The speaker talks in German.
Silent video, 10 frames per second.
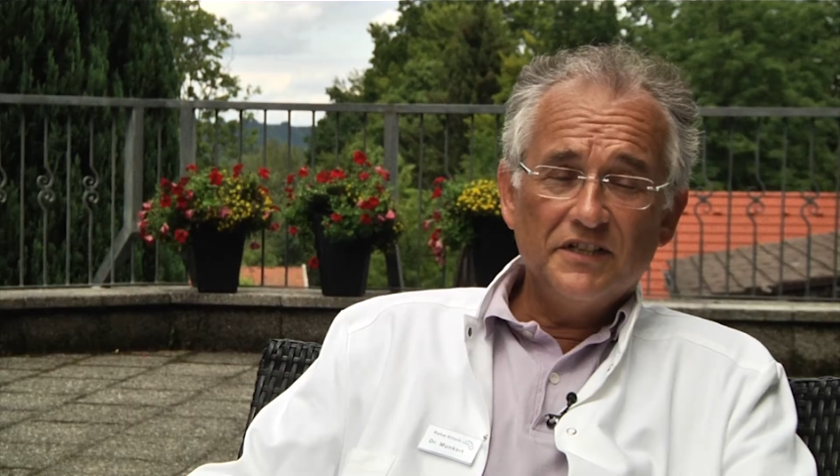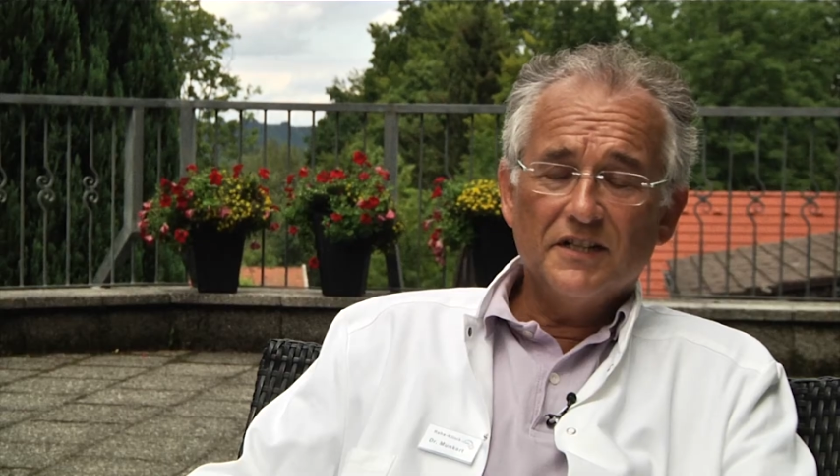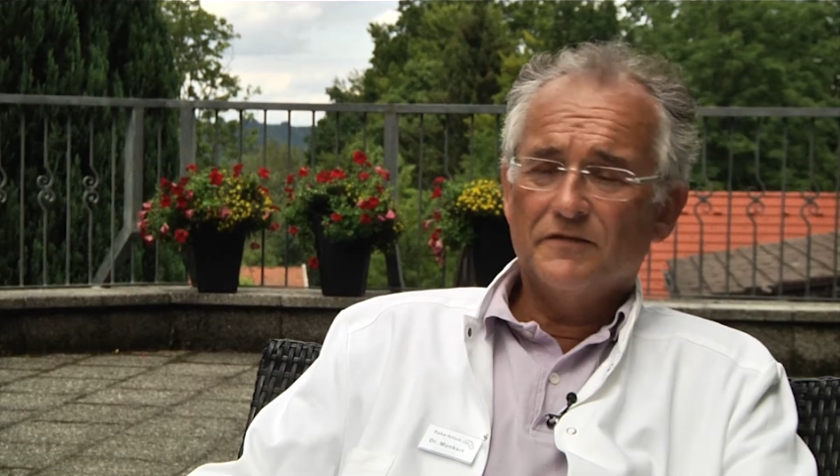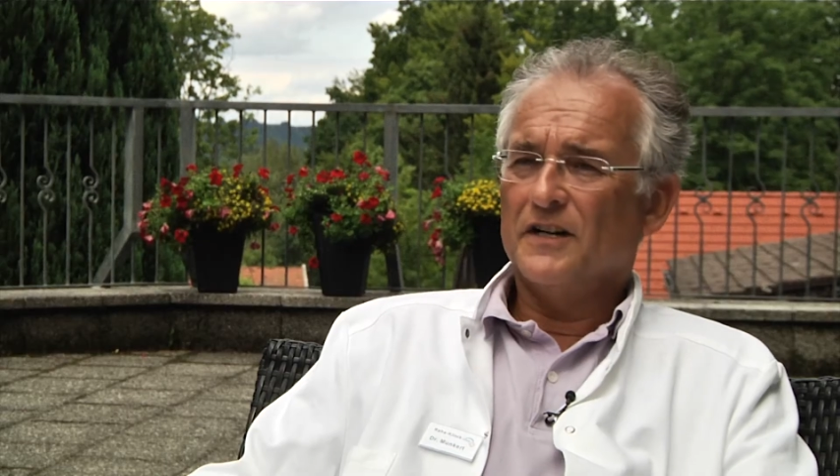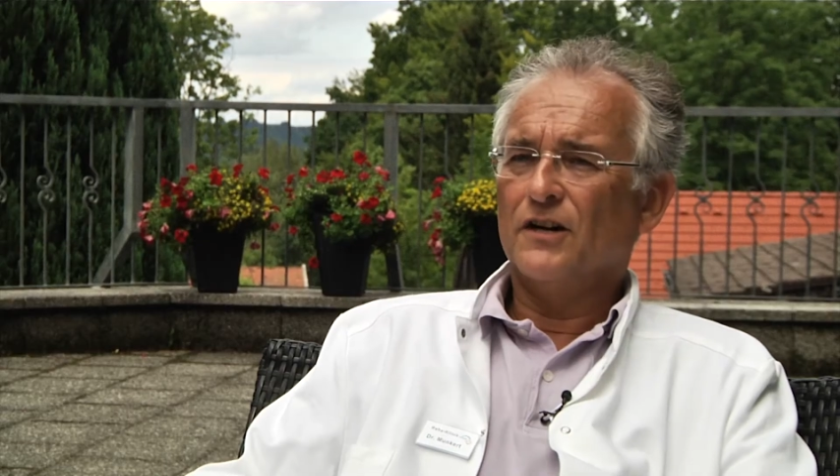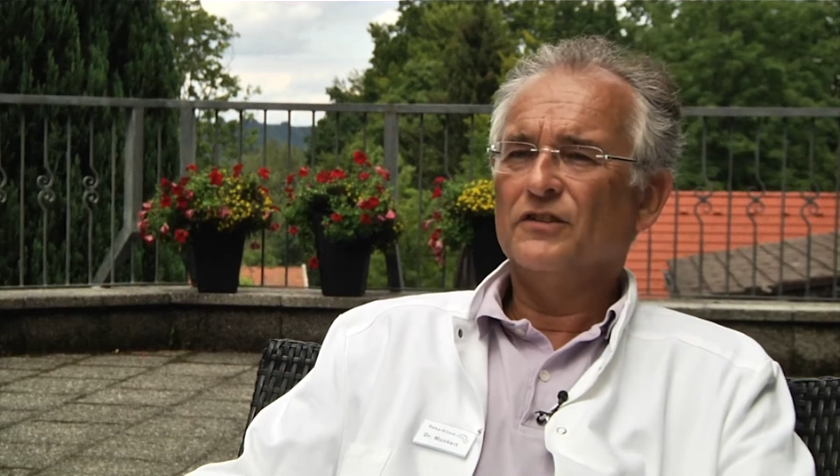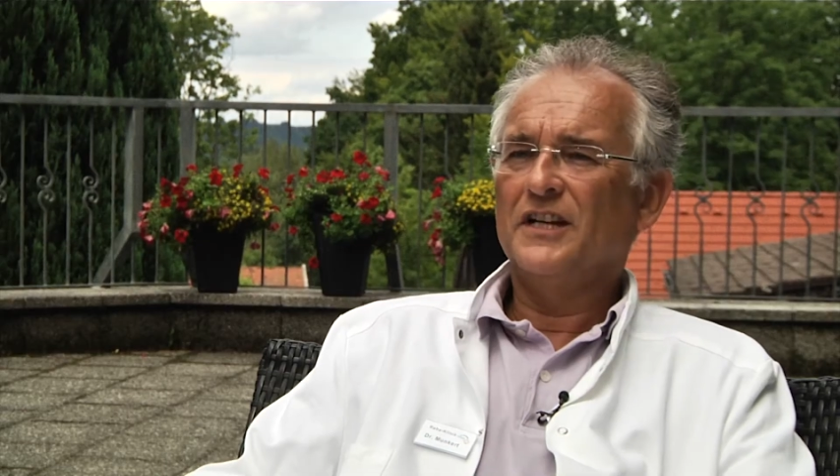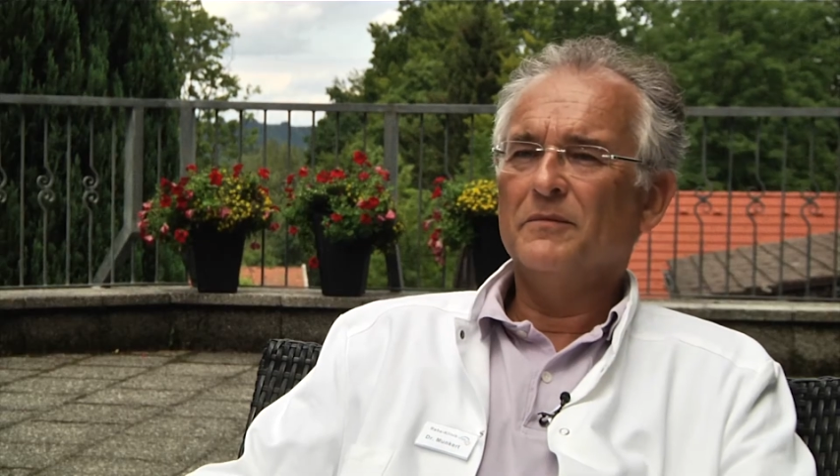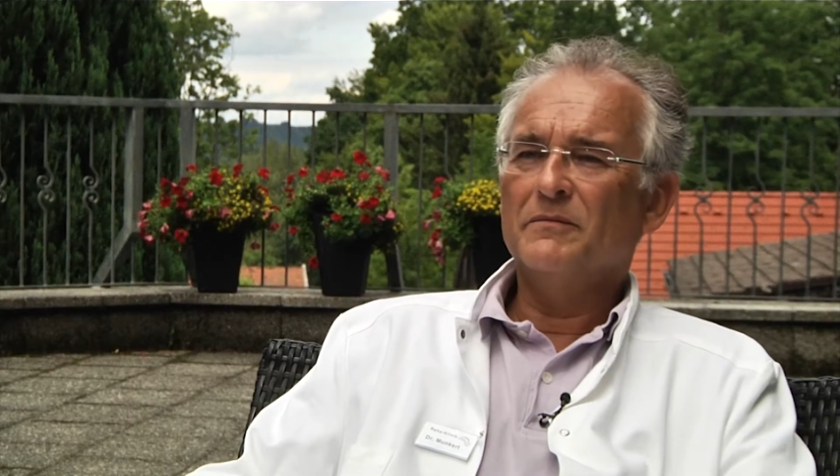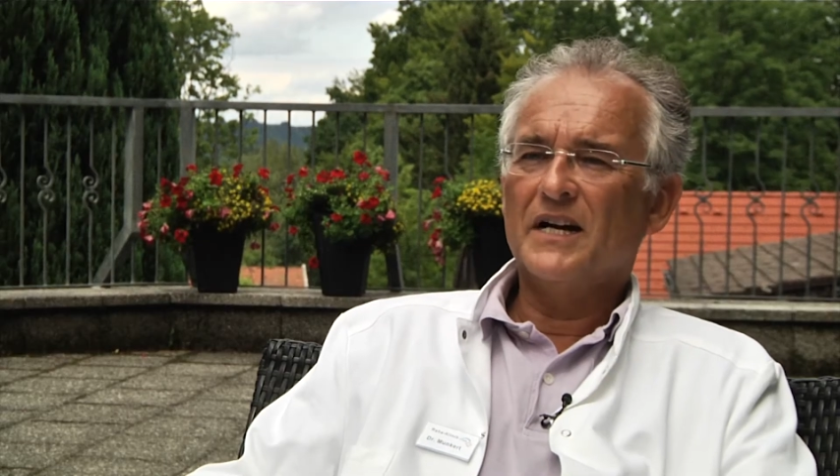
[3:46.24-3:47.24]
die Erfahrung
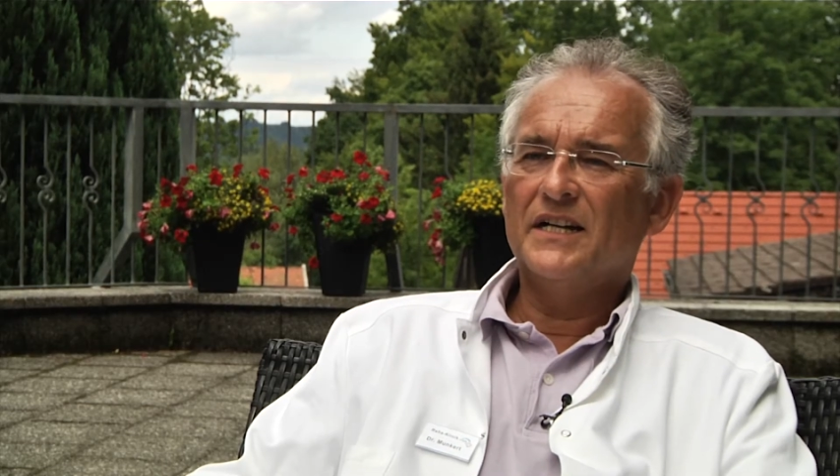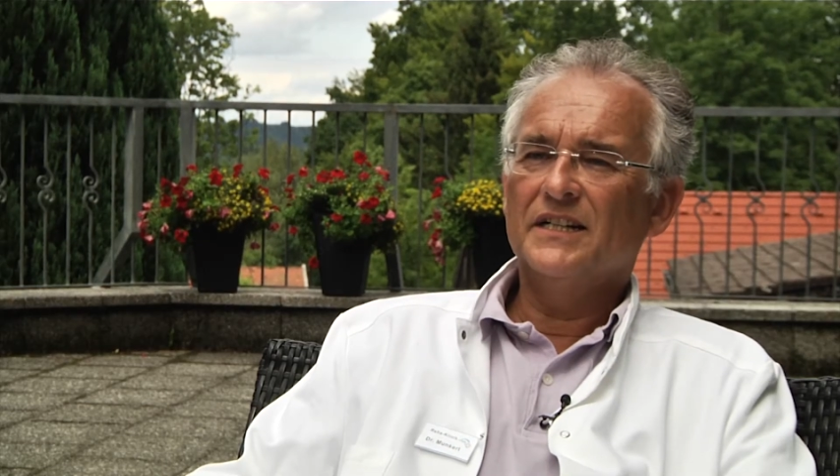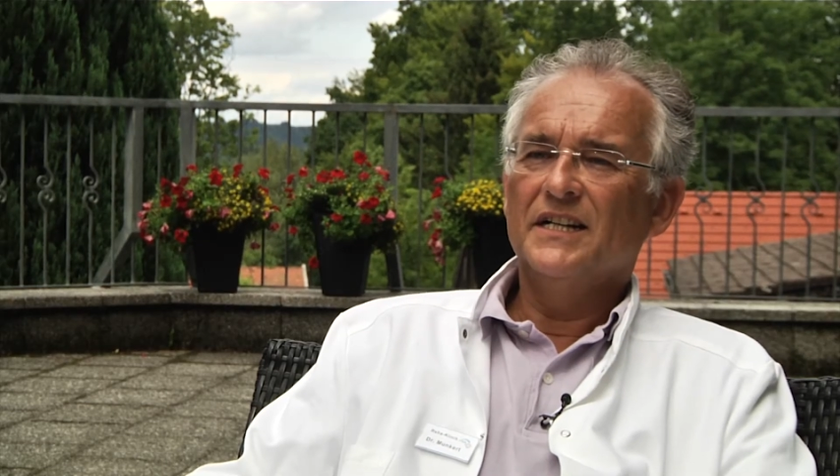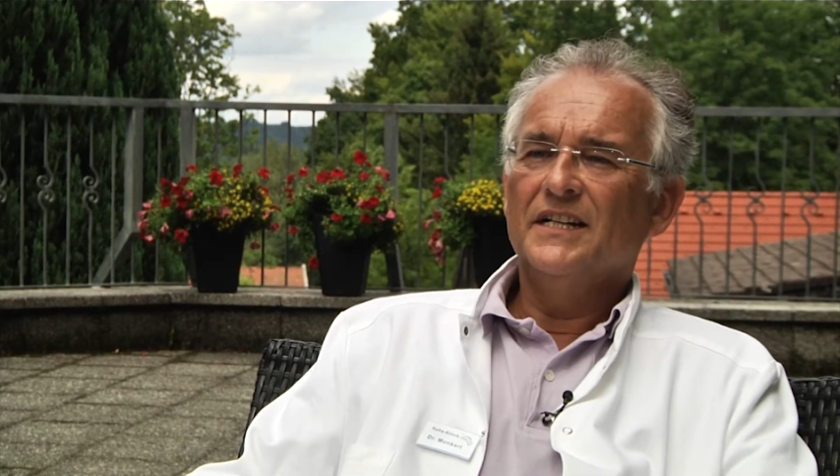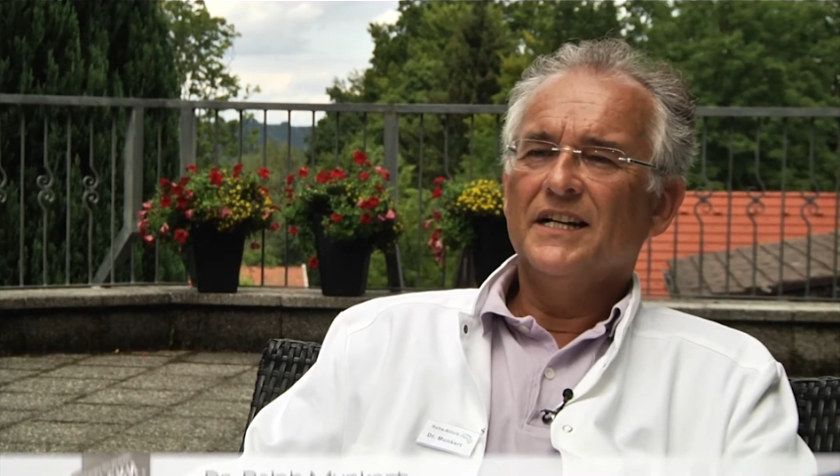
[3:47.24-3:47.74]
gemacht,